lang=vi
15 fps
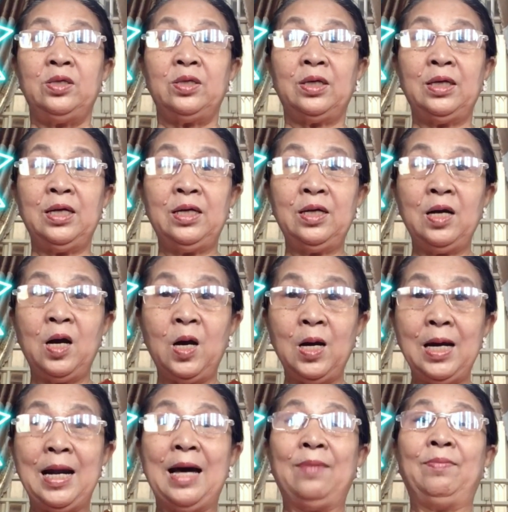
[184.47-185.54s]
cho nên
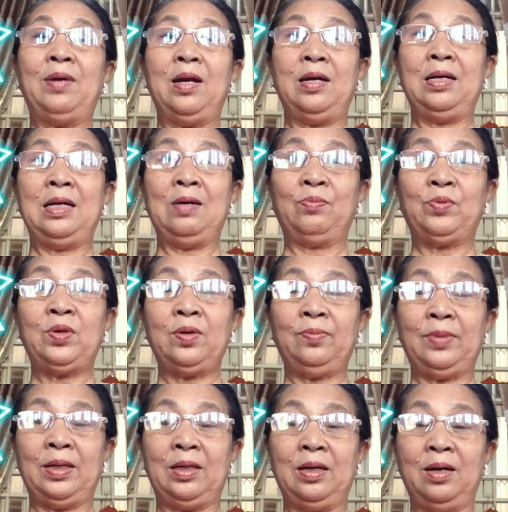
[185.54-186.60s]
nó làm lợi lộc cho
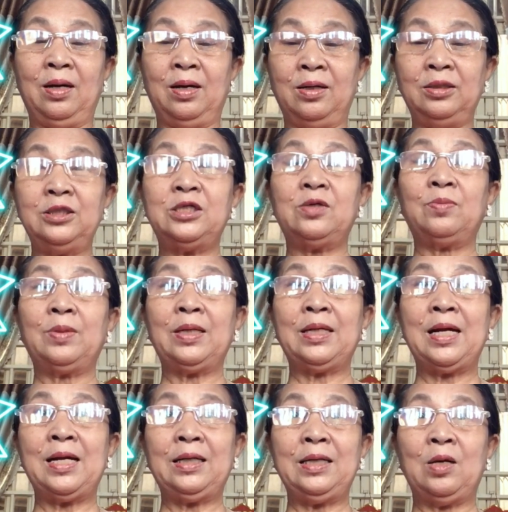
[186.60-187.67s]
mình ở trong
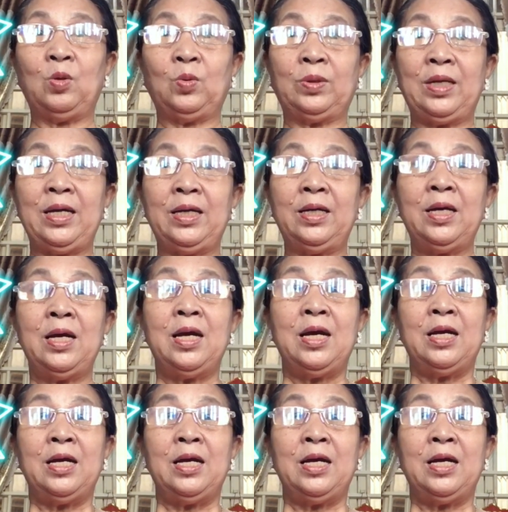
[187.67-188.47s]
cái tháng đầu tiên